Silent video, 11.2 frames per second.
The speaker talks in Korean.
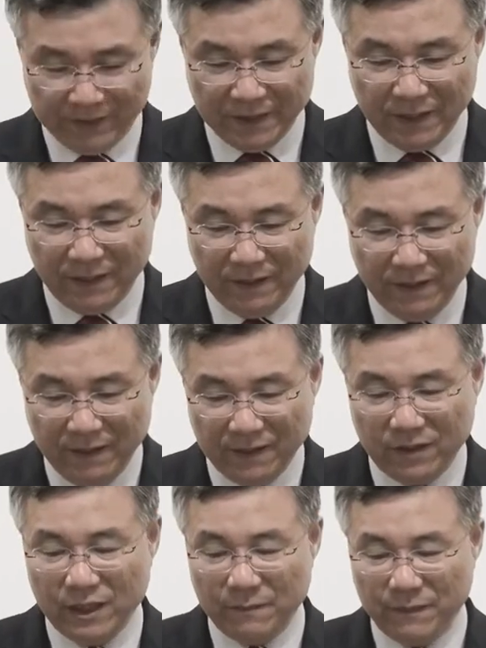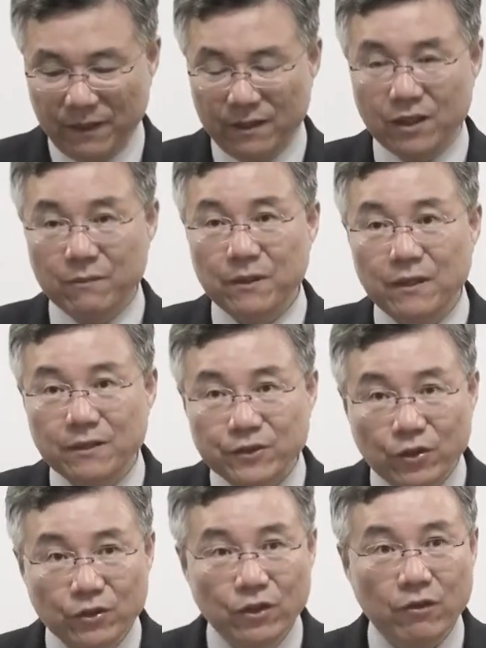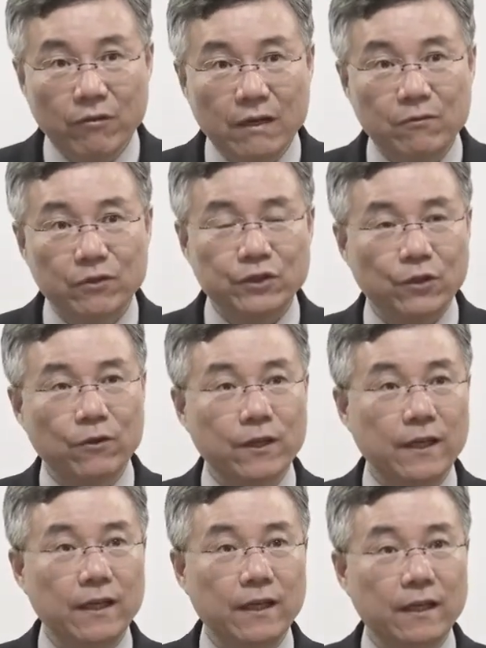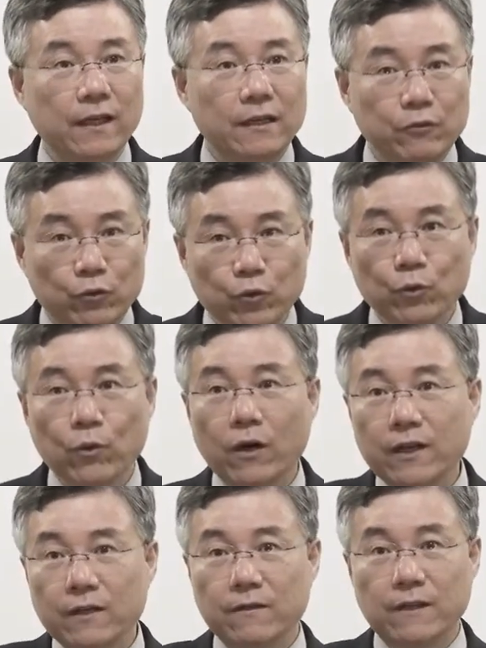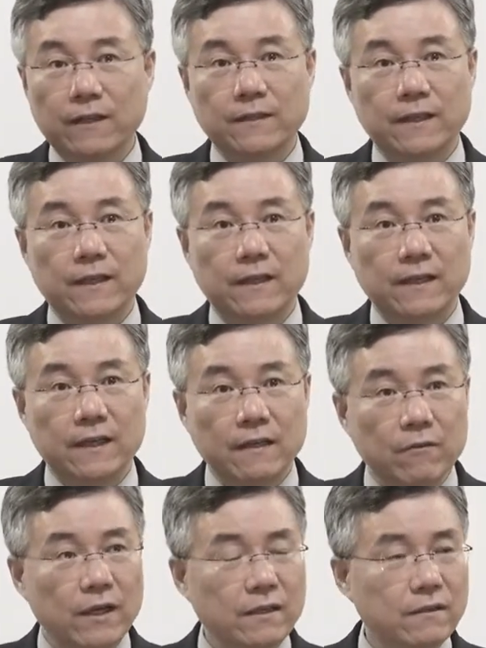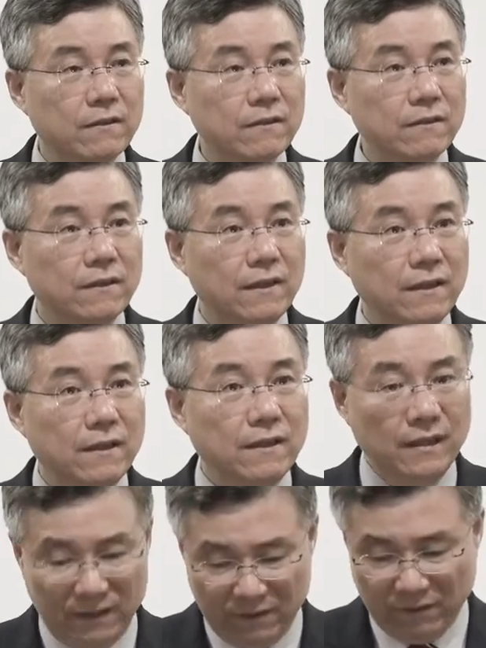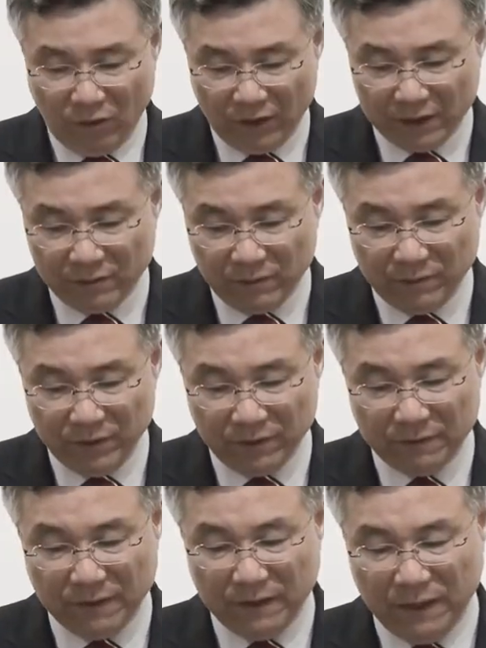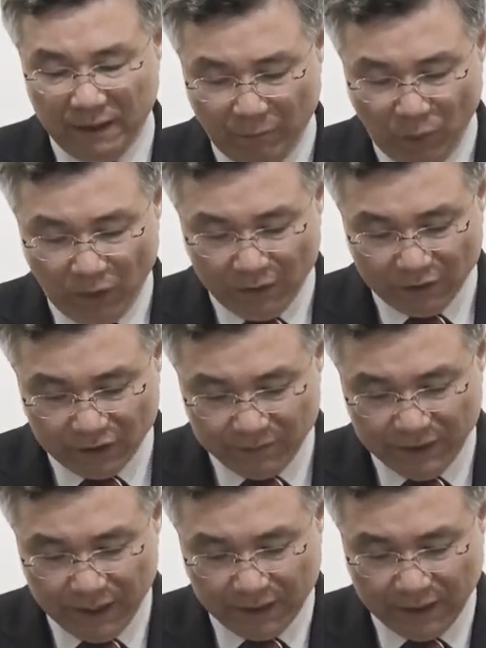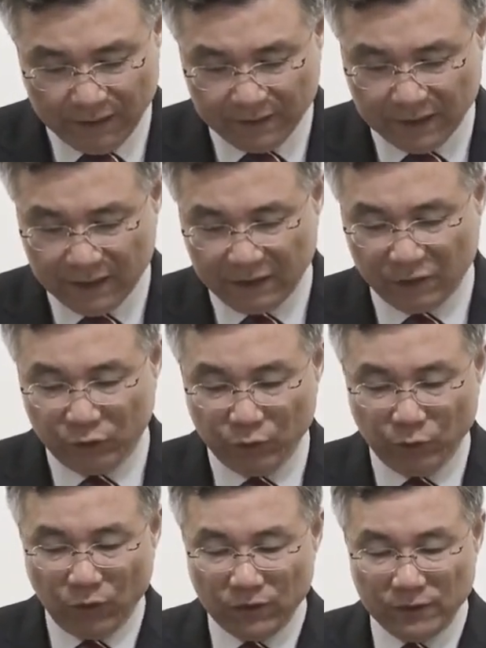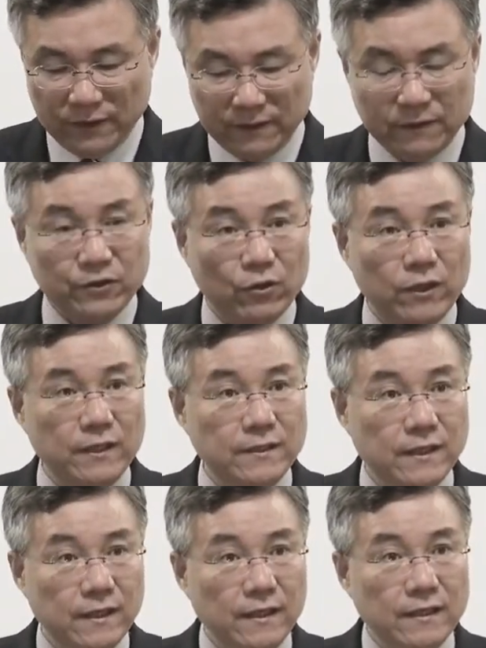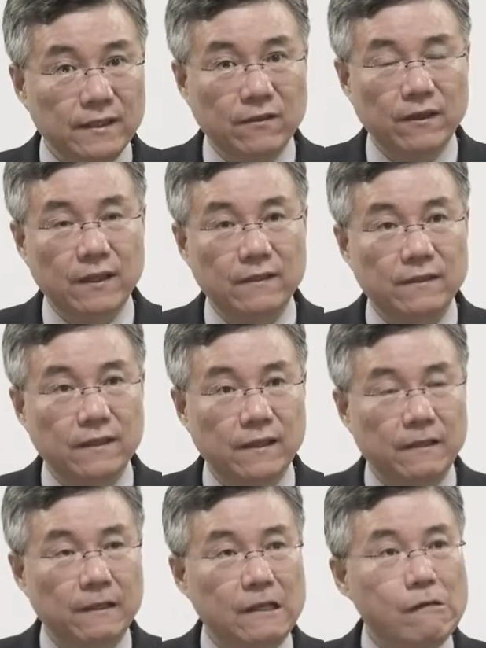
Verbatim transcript: 자, 그 다음에 그럼 천년 왕국 전에 휴거가 일어난다라고 하는 거를 예, 그 거기 가서 보면 예, 뭐라고 지금 이야기했느냐. 그 휴고는 이제 그 전에 이제 일어나는데